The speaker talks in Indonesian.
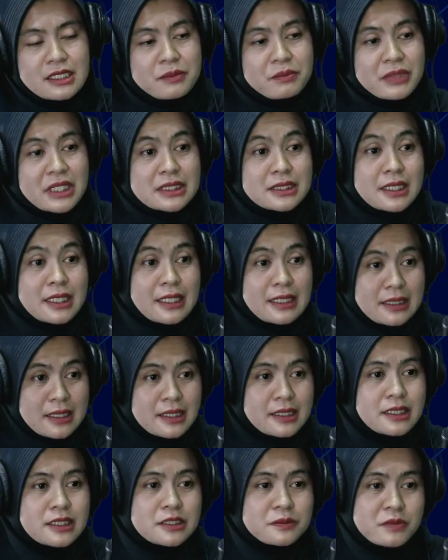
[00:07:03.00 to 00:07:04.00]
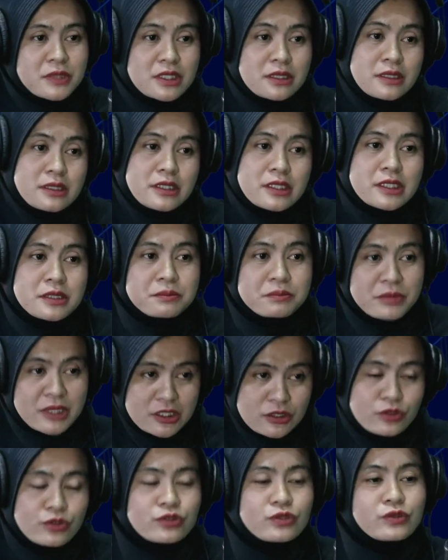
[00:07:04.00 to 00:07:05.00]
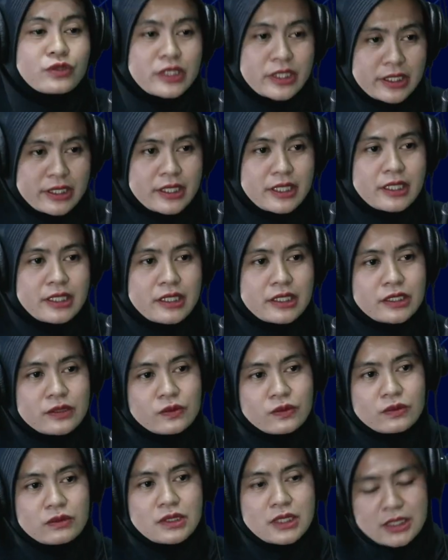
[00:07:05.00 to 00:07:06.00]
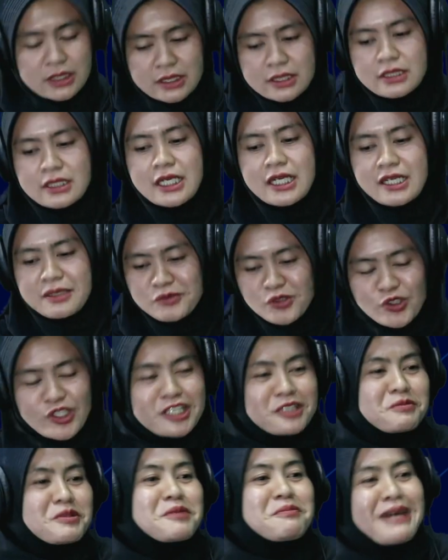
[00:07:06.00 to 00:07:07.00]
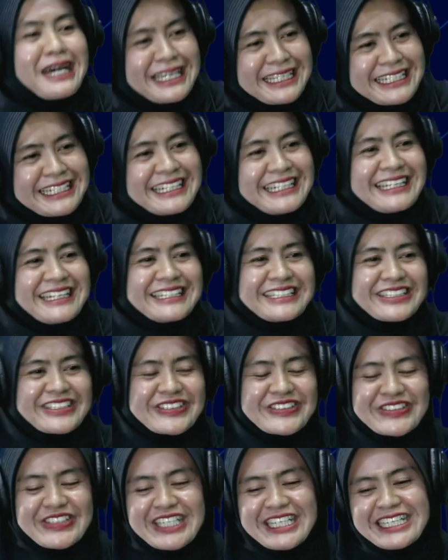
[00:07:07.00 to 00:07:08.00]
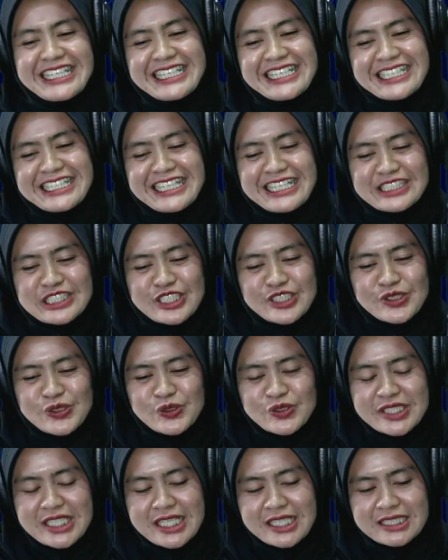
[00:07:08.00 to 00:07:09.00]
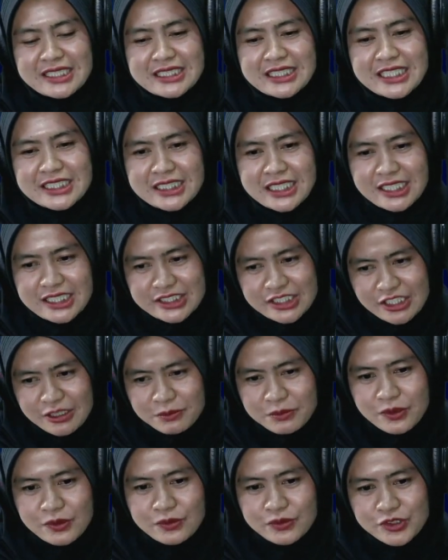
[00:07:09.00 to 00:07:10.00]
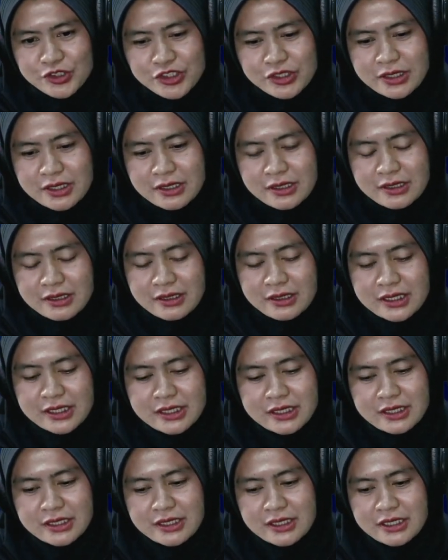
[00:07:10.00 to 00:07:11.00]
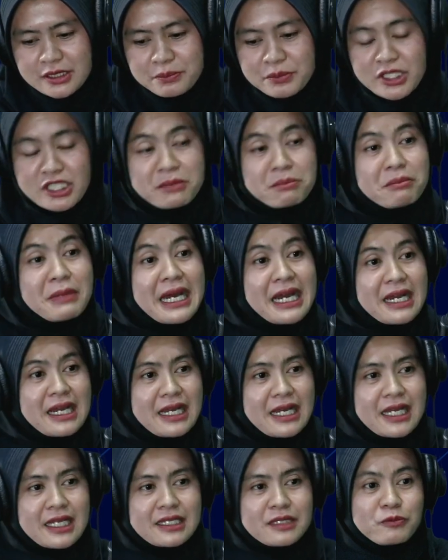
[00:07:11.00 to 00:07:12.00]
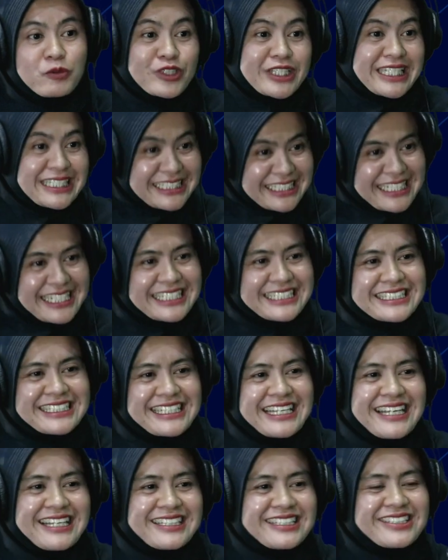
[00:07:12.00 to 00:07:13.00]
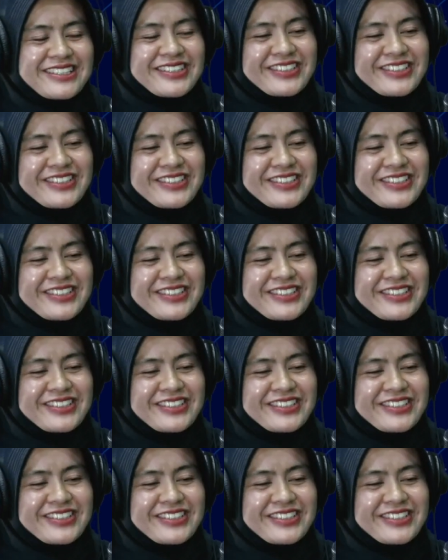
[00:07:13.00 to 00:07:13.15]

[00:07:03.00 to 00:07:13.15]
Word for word: prasarana ya seperti infrastrukturnya gitu. Infrastruktur. gitu uh, alhamdulillah lebih baik lah gitu dan tentunya kita sekarang sedang fokus uh, di pengembangan potensi desa gitu